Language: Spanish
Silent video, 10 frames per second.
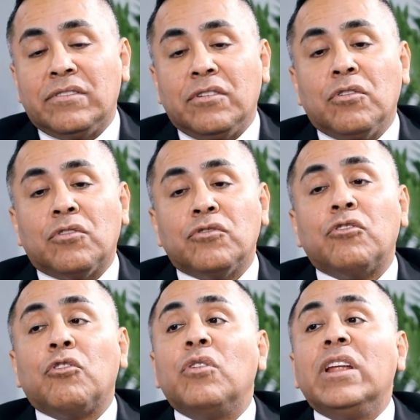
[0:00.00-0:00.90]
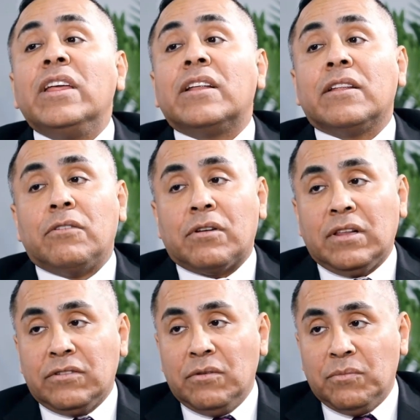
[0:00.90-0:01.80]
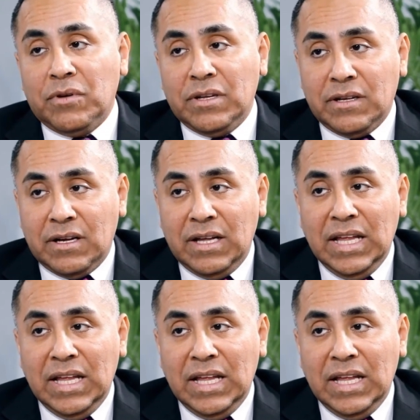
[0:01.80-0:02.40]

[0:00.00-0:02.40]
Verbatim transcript: sino incluso a los líderes de la organización política.